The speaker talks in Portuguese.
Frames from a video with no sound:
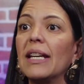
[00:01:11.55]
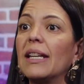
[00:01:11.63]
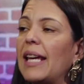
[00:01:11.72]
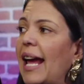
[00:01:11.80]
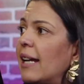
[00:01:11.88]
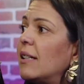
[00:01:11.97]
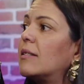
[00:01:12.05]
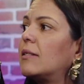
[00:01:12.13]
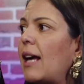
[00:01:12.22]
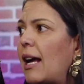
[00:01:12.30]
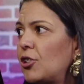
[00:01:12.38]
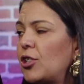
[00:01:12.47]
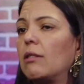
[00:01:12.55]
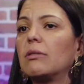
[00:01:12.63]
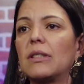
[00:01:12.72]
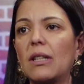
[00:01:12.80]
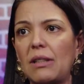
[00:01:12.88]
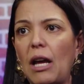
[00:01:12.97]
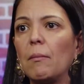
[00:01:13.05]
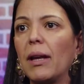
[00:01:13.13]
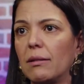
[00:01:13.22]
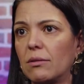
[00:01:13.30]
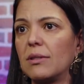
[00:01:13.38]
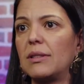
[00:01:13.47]
que é iniciar já os
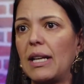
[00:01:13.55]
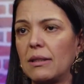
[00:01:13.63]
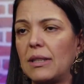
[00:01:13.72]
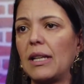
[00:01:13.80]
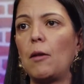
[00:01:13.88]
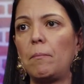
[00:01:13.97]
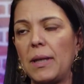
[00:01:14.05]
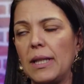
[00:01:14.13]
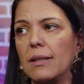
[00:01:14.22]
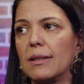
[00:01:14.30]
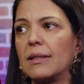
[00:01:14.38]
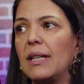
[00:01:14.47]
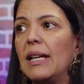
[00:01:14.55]
tratamentos, né, as terapias.